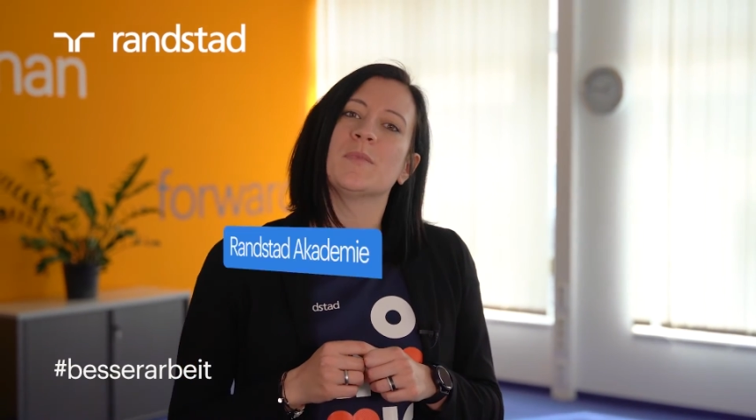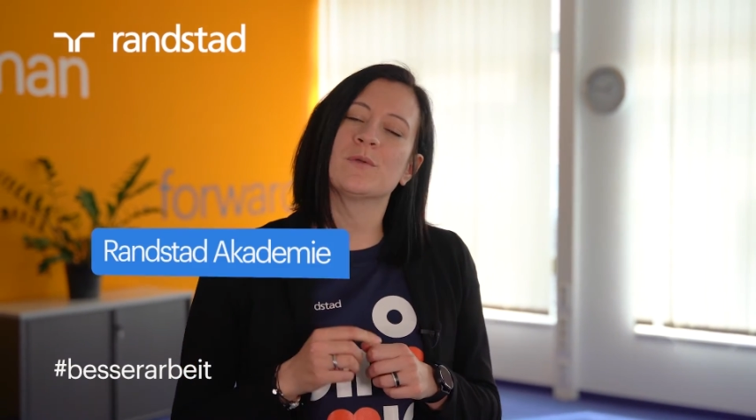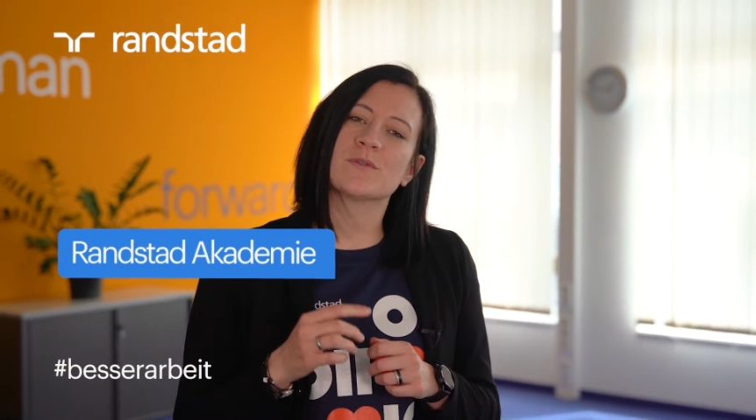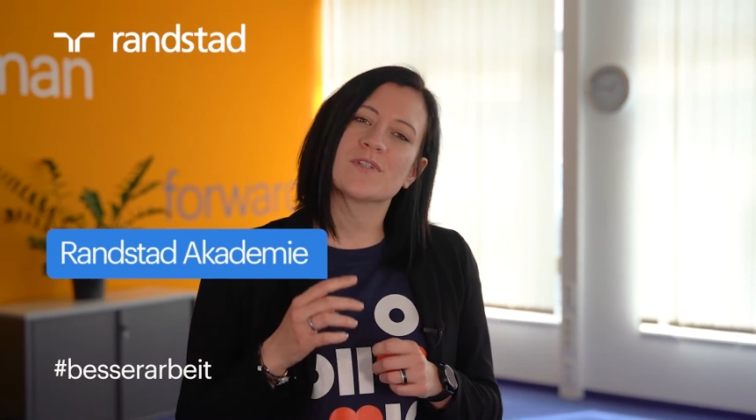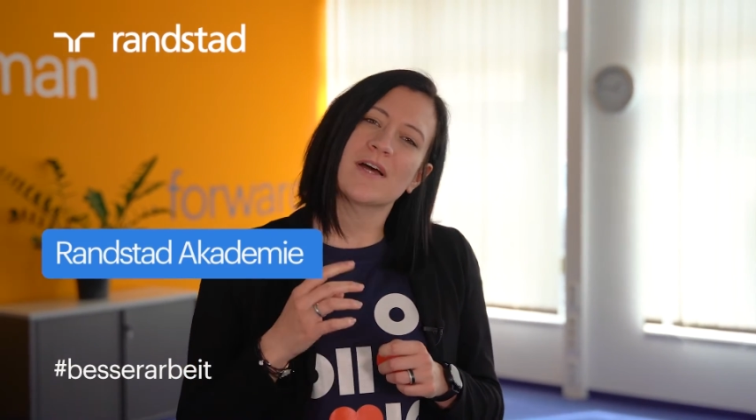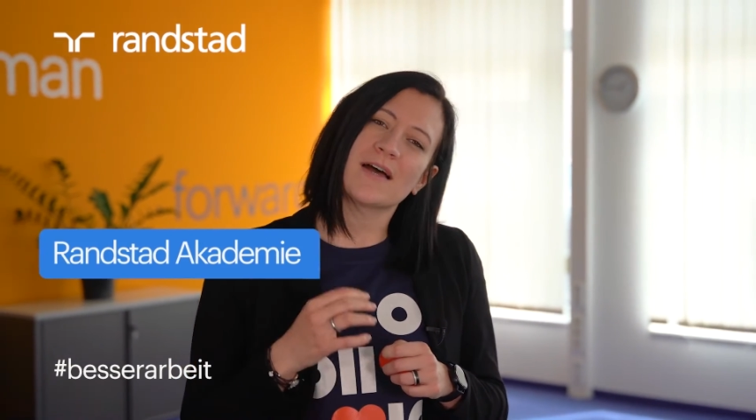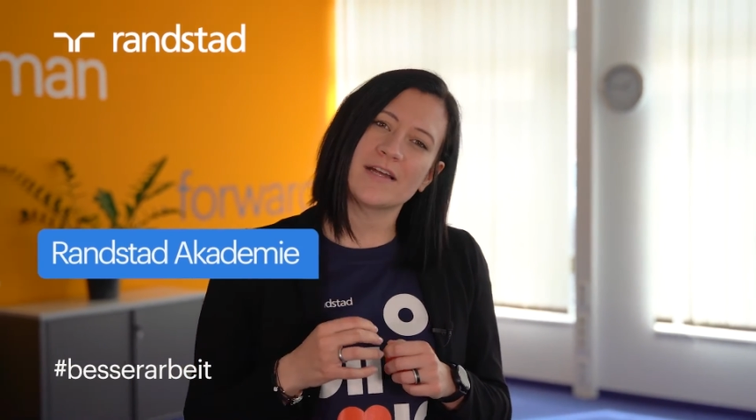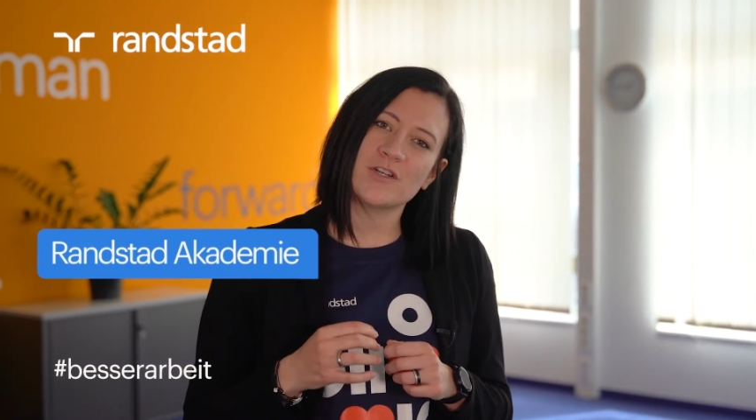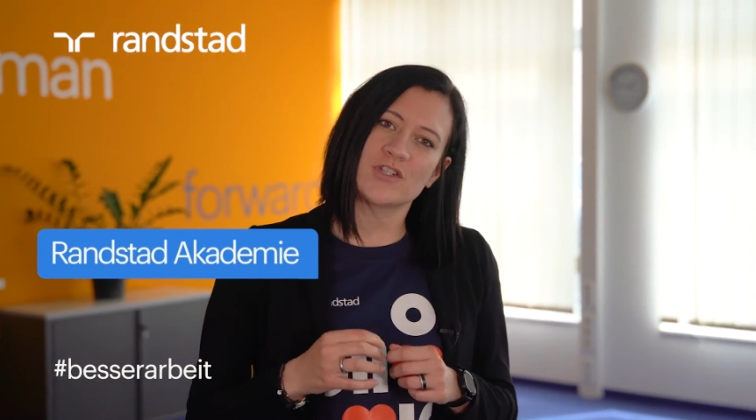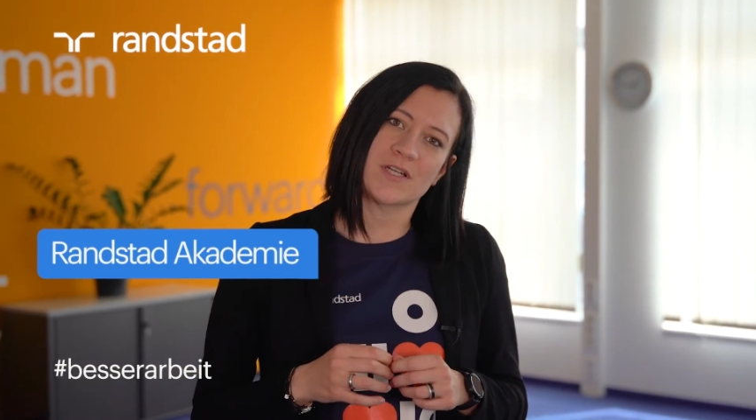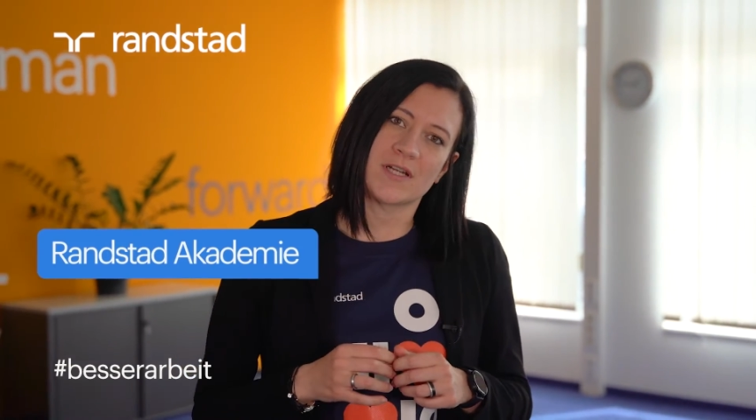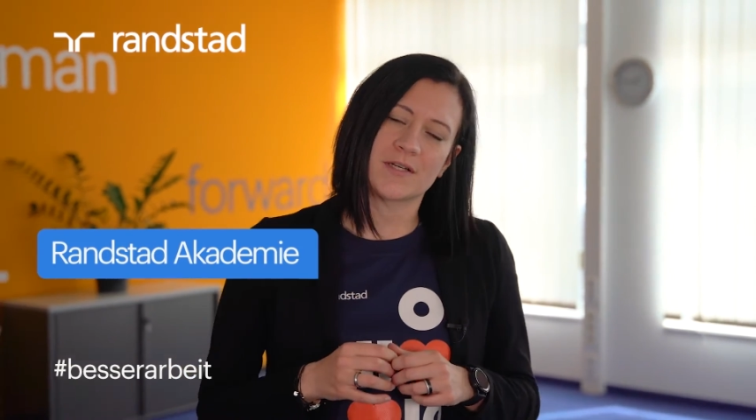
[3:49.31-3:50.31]
In unserer
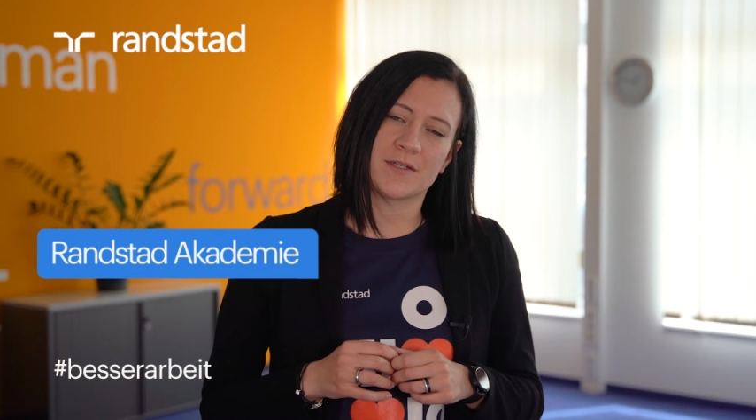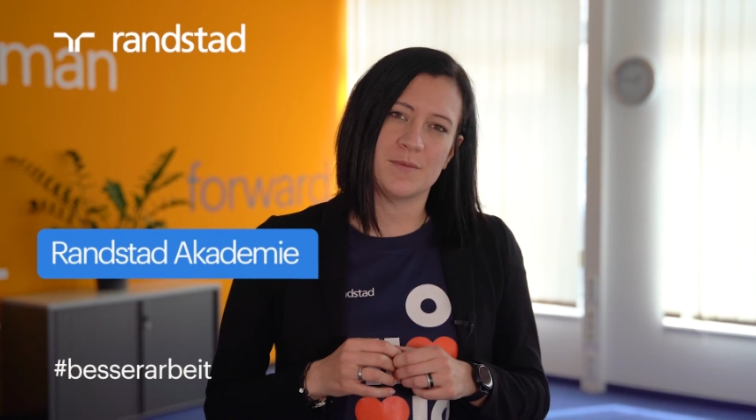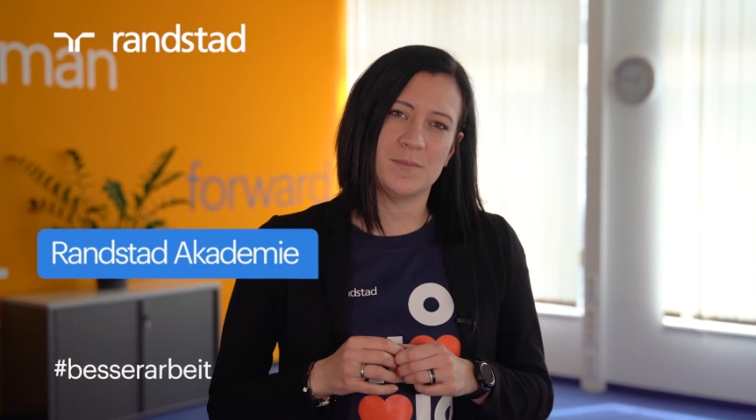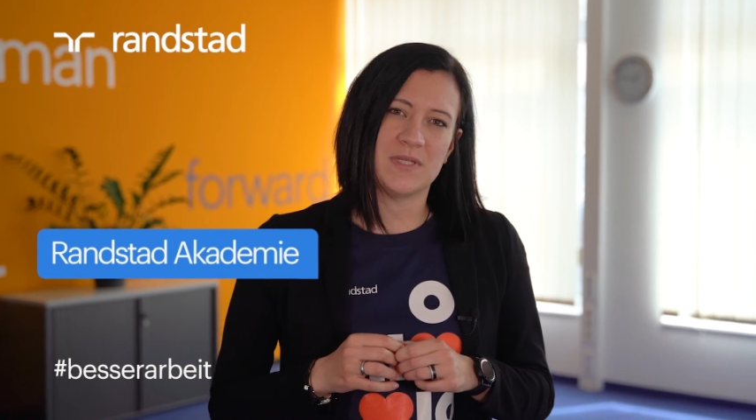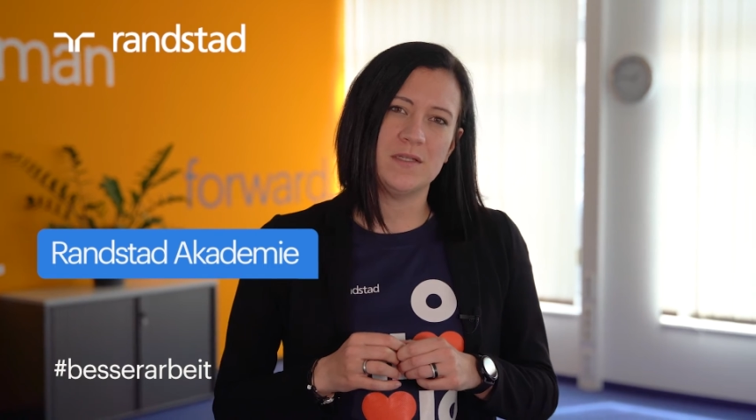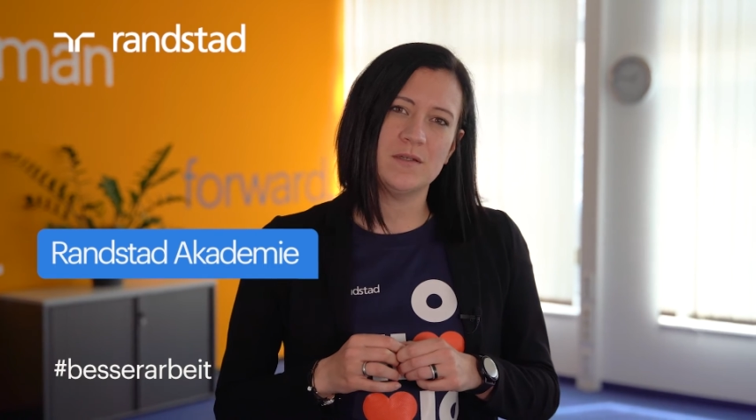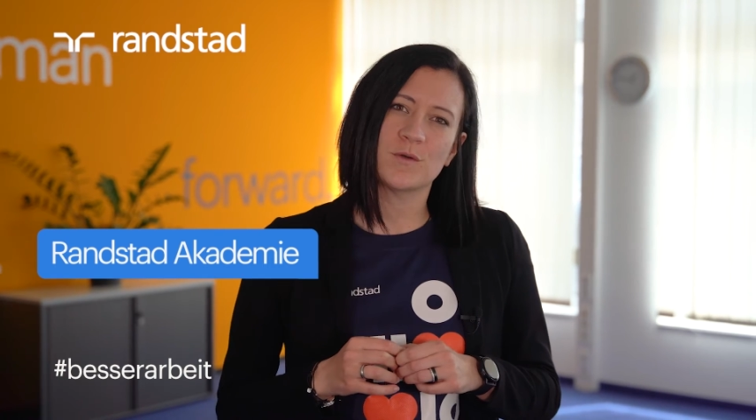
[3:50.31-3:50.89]
Randstadtakademie